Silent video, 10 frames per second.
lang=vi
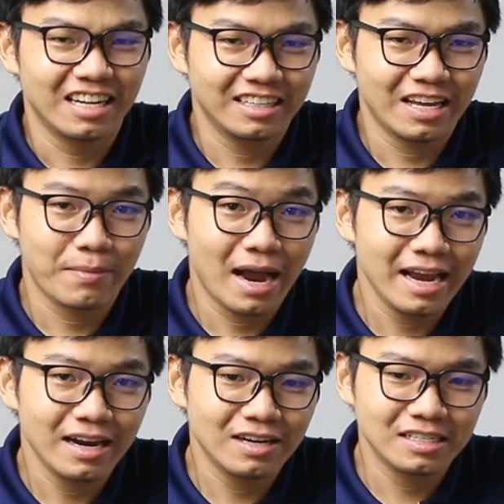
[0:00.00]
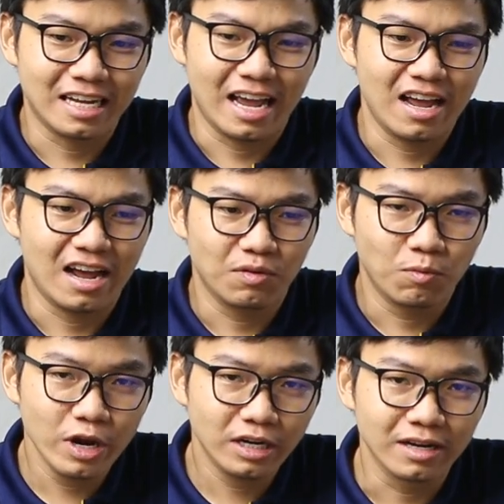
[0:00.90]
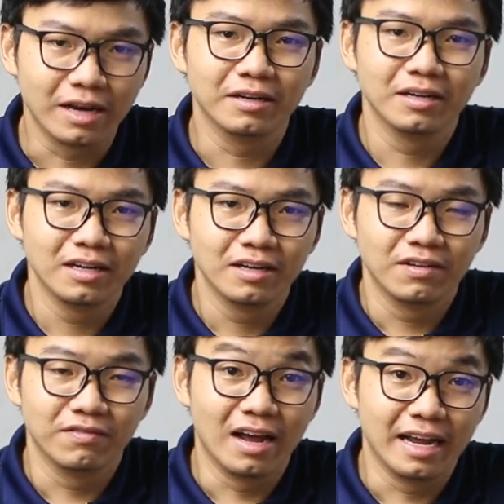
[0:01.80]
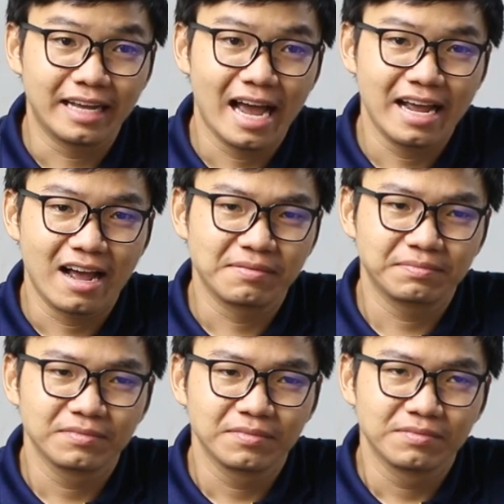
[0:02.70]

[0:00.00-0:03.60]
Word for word: thì á, cái mái đó nó sẽ à, quyết định về cái à,